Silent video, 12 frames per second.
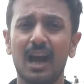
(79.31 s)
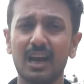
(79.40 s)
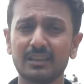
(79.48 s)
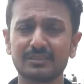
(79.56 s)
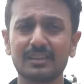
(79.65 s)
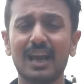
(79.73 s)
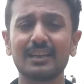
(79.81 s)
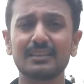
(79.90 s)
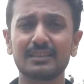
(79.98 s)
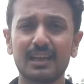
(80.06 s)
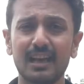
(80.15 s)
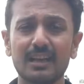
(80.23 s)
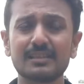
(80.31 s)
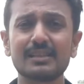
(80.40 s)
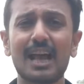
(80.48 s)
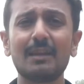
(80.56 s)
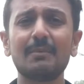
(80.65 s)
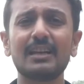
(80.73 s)
हर साल की तरह इस
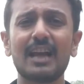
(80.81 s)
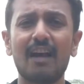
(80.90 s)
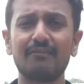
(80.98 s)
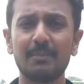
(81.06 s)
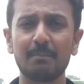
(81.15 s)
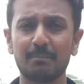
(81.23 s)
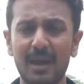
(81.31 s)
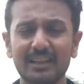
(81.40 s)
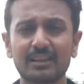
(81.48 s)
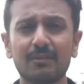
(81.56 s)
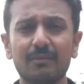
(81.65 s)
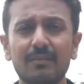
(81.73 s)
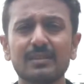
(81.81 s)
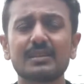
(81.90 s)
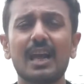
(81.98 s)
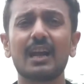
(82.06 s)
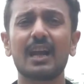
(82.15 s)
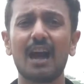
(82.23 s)
साल भी काफ़ी बेहतर
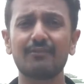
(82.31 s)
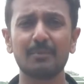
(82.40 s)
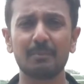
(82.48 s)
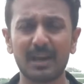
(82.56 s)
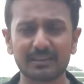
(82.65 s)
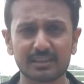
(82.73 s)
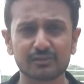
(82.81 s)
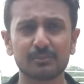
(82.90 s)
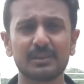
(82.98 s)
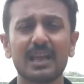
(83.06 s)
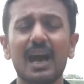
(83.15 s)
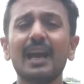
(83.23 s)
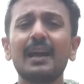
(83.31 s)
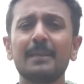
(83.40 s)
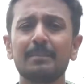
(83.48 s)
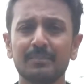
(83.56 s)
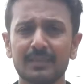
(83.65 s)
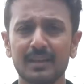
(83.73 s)
व्यवस्थाएँ काफ़ी बेहतर सुविधाएँ
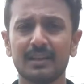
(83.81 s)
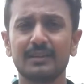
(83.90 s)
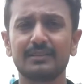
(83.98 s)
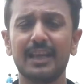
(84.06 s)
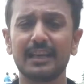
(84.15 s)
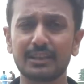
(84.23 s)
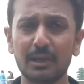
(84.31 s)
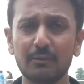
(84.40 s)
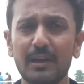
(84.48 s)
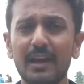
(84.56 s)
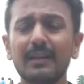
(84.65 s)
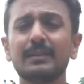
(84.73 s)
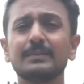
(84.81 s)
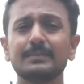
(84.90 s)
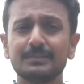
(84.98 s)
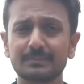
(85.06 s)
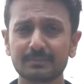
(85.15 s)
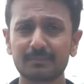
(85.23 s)
देखते हुए
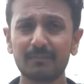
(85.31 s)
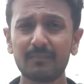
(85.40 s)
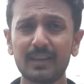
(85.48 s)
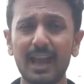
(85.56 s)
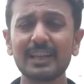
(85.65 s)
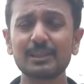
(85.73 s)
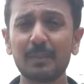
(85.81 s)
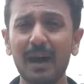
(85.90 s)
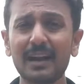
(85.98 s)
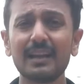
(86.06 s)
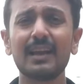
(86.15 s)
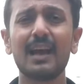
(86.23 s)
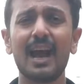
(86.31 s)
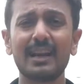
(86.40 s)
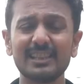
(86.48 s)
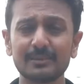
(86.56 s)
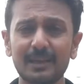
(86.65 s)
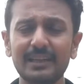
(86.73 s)
इस बार
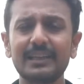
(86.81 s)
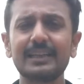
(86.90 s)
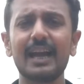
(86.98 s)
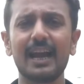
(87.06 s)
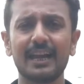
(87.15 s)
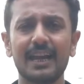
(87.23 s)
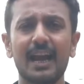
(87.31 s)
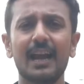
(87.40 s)
अरेंजमेंट किया गया